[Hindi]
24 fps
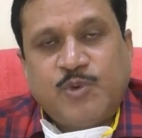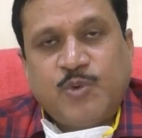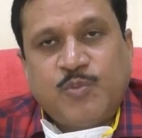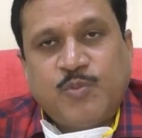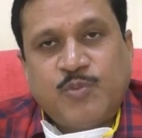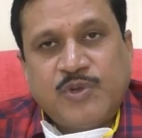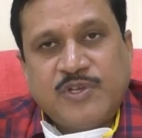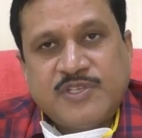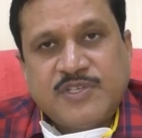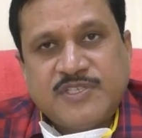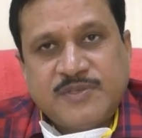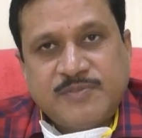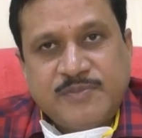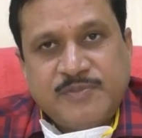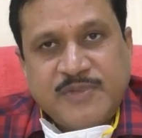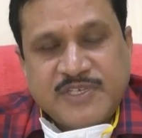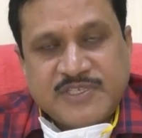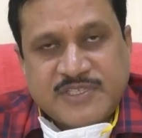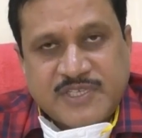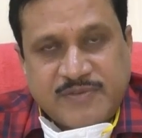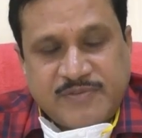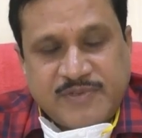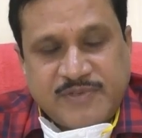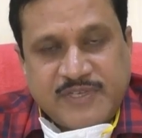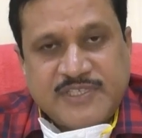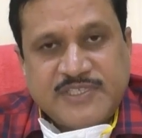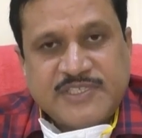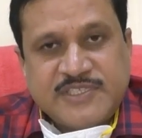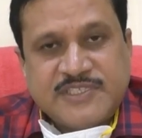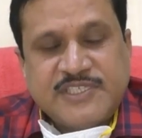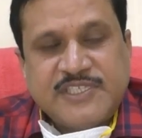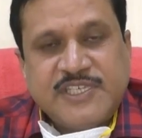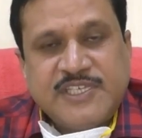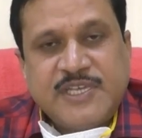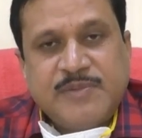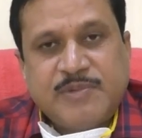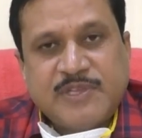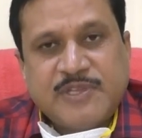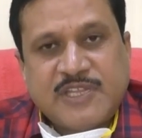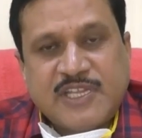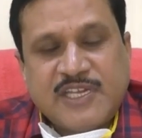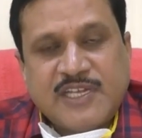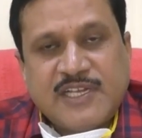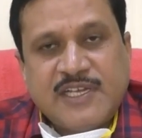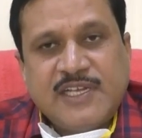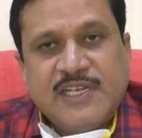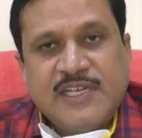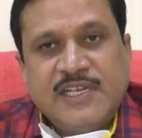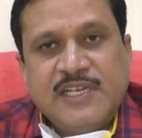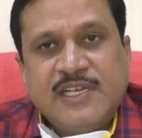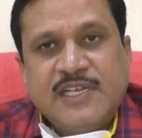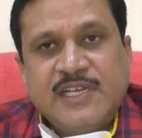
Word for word: पॉपुलेशन बेस्ड सर्वे जिससे ये पता लगे